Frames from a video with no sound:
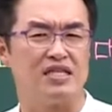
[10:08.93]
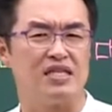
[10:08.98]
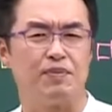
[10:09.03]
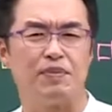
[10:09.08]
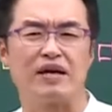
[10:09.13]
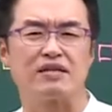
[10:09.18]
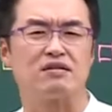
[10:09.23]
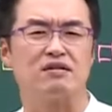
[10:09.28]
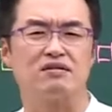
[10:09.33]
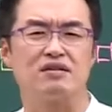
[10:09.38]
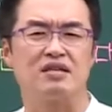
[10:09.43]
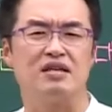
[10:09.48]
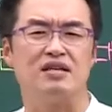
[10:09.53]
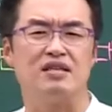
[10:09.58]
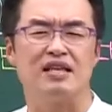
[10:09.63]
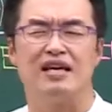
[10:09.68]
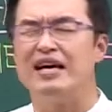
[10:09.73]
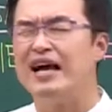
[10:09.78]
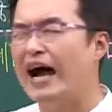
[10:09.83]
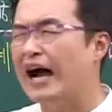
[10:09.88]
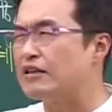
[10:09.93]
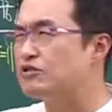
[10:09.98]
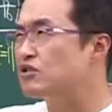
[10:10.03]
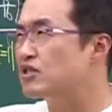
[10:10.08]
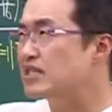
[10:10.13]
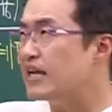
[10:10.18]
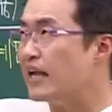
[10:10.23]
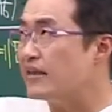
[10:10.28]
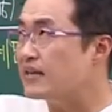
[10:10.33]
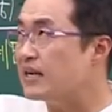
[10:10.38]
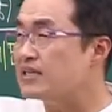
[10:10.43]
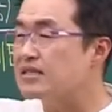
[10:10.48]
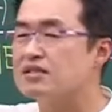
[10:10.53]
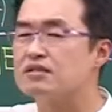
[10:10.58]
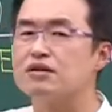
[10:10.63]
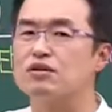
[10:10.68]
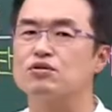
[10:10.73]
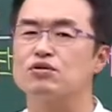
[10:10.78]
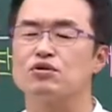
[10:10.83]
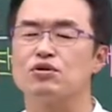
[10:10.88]
이제 백성들은 아주 싸늘한
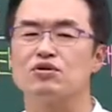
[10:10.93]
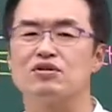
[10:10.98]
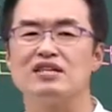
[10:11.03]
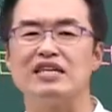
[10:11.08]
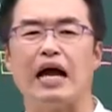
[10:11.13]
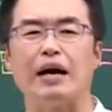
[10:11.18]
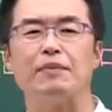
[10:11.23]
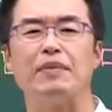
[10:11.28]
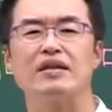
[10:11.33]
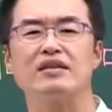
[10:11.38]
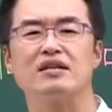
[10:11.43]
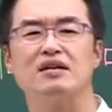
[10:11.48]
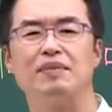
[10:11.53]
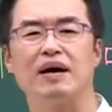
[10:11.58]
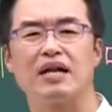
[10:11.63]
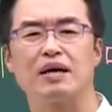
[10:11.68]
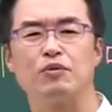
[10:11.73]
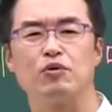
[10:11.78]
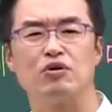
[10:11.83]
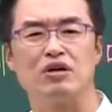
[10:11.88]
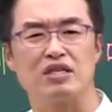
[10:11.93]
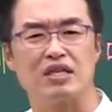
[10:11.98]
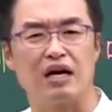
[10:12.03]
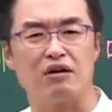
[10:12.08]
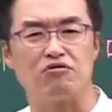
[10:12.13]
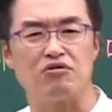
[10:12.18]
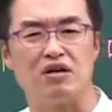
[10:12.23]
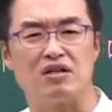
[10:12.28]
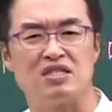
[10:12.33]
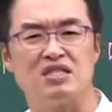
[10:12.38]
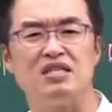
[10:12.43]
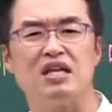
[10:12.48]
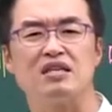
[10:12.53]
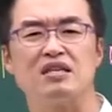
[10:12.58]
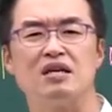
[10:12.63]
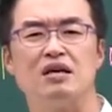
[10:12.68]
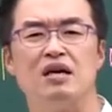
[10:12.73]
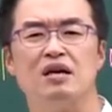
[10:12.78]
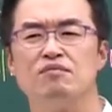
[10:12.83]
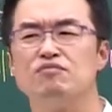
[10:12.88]
시선으로 그 양반들을 바라보고 있다고요.
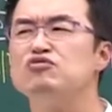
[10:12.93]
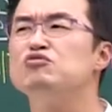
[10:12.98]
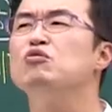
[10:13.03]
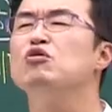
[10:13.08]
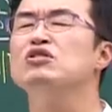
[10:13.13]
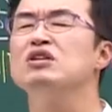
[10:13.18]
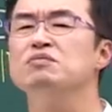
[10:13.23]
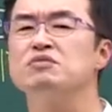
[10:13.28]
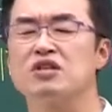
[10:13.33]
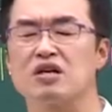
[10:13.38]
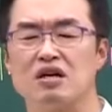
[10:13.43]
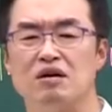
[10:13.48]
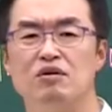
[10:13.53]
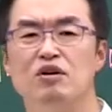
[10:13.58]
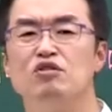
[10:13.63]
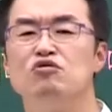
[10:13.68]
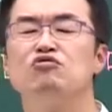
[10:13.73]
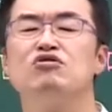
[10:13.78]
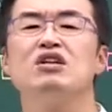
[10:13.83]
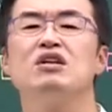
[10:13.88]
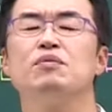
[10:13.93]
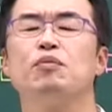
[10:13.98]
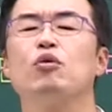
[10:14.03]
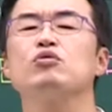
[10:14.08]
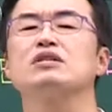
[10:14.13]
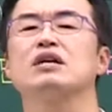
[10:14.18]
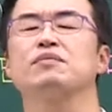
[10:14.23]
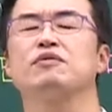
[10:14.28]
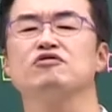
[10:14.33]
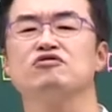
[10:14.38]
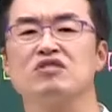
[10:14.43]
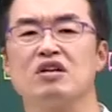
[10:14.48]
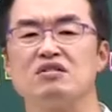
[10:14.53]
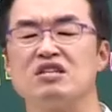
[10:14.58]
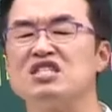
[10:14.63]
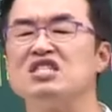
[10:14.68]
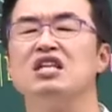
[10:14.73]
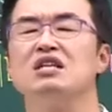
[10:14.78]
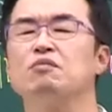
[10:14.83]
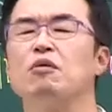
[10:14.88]
지네들이 부모님처럼 우리를
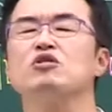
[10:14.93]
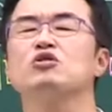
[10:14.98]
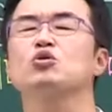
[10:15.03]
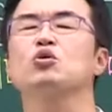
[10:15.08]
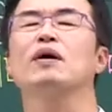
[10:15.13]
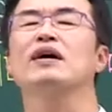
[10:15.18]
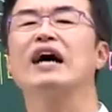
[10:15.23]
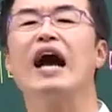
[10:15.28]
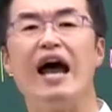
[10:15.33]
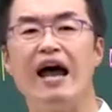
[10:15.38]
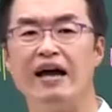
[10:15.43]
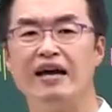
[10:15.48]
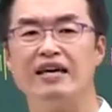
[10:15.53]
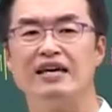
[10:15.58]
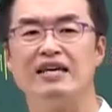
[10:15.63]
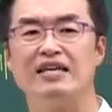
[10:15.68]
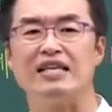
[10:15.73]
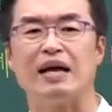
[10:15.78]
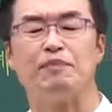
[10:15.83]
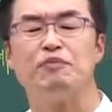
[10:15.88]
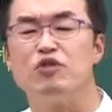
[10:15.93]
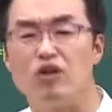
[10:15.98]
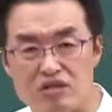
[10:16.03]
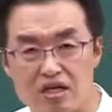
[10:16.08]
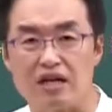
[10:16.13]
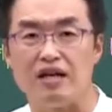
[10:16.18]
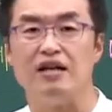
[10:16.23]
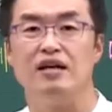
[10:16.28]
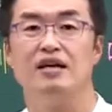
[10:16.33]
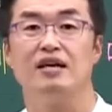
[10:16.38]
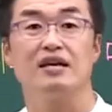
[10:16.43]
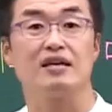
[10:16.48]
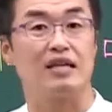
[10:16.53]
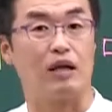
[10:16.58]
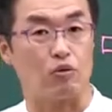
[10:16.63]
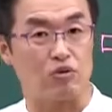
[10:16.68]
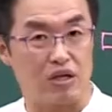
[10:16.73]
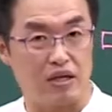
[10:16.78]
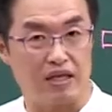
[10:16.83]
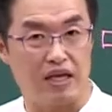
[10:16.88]
보살펴준다는데 지네들이 먼저 도망가? 이 나쁜 것들! 이렇게
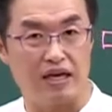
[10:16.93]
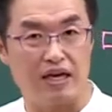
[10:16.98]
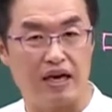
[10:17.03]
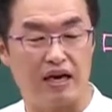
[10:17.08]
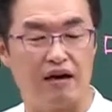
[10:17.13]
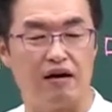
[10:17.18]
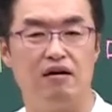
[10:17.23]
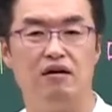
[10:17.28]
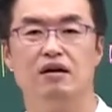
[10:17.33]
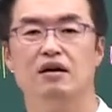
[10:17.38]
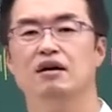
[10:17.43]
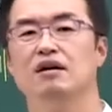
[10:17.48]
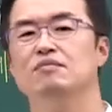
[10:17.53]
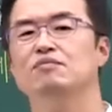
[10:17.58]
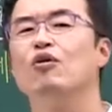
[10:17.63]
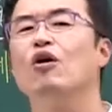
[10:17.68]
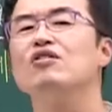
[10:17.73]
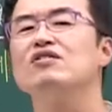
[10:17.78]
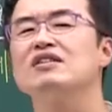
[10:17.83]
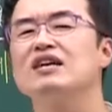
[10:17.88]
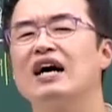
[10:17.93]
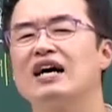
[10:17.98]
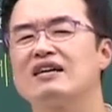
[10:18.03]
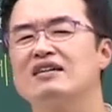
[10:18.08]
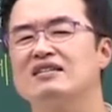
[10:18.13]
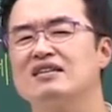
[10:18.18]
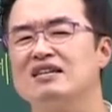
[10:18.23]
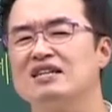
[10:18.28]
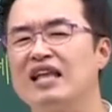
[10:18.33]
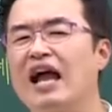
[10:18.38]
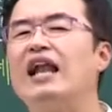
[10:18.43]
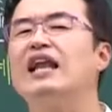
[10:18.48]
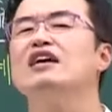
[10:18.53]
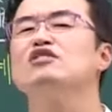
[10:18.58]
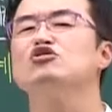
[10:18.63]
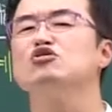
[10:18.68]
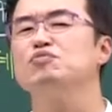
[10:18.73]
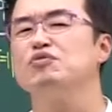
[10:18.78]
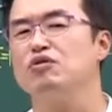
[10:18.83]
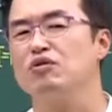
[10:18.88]
나온다는 얘기예요. 뭔가 그들을
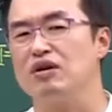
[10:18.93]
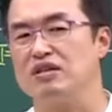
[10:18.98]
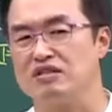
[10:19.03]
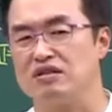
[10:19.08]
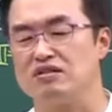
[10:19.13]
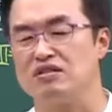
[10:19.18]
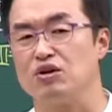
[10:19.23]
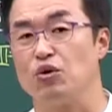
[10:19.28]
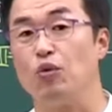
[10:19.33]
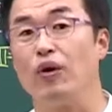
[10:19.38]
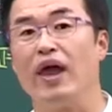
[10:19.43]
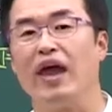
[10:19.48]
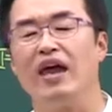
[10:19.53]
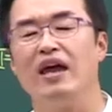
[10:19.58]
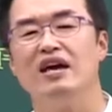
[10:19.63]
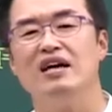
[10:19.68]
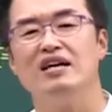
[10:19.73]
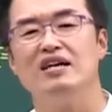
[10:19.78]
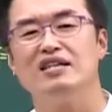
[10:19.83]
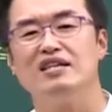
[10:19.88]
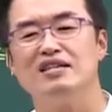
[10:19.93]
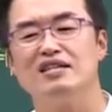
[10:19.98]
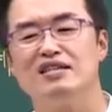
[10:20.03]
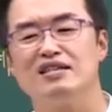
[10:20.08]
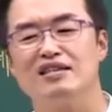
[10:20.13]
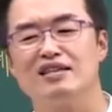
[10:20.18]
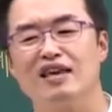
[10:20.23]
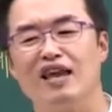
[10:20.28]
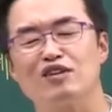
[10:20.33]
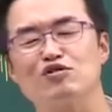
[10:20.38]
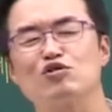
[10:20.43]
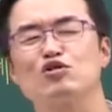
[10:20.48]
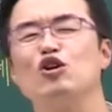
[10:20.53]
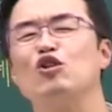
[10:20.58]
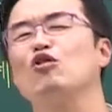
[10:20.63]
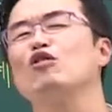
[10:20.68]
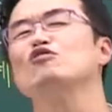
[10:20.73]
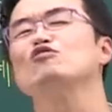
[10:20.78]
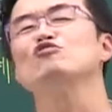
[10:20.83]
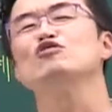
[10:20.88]
달래줄 필요가 있었죠. 왜? 계속
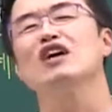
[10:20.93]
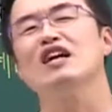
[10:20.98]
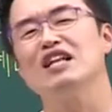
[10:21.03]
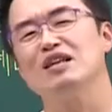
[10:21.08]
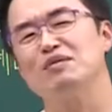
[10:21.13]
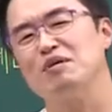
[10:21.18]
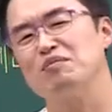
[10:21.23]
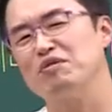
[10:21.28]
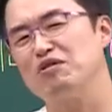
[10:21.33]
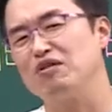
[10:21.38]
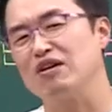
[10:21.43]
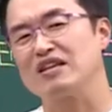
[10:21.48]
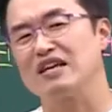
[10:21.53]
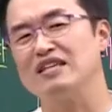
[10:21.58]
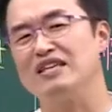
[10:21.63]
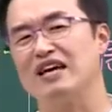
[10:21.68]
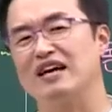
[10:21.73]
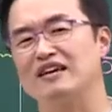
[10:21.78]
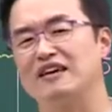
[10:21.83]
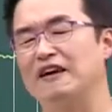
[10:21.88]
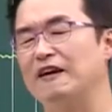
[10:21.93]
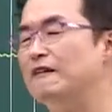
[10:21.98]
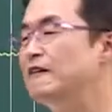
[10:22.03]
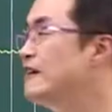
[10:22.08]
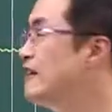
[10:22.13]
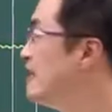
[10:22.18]
정권을 유지하려면 필요했다는 이야기예요.